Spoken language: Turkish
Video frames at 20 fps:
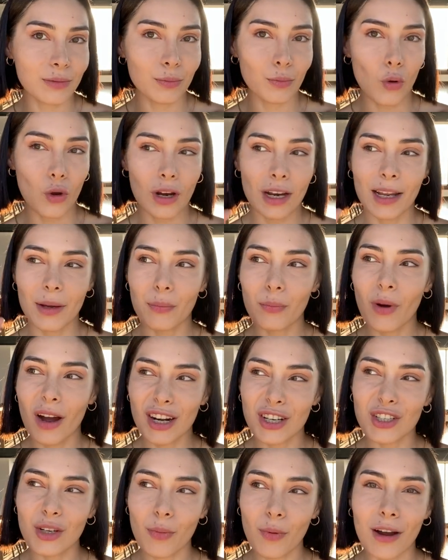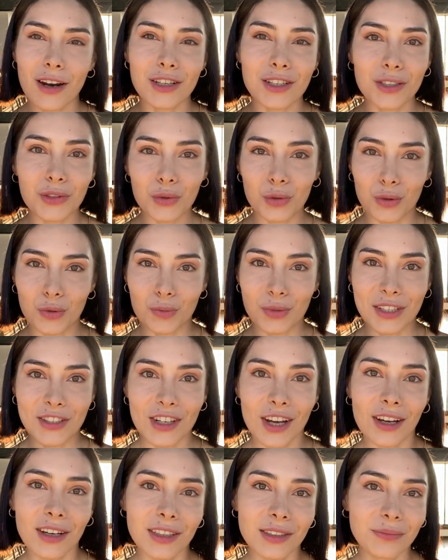Böyle parça parça
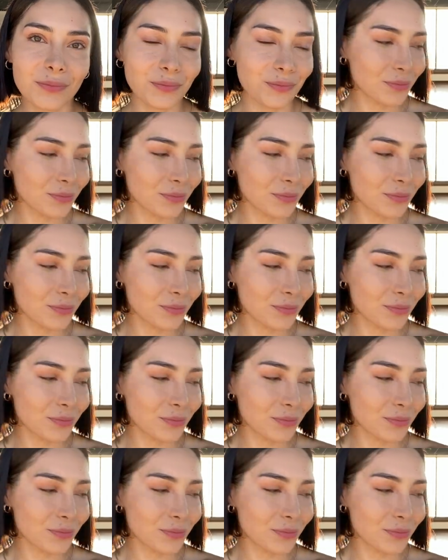durmayacak.